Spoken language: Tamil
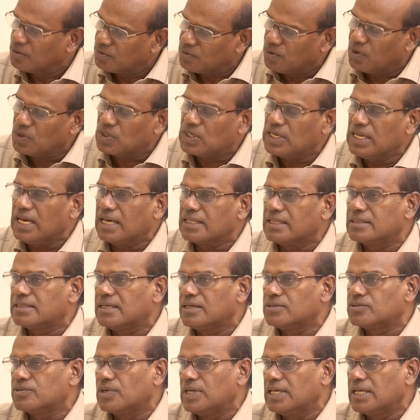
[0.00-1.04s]
கோர்ட்லேயும்
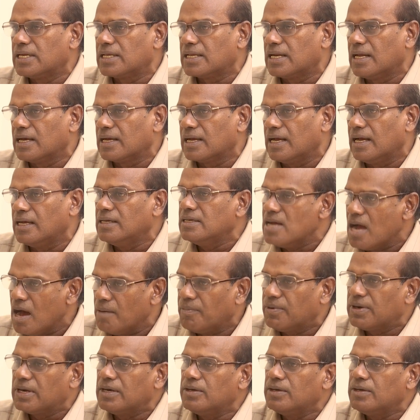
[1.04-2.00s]
அதைத்தான் சொல்லியிருக்கிறாங்க அப்போ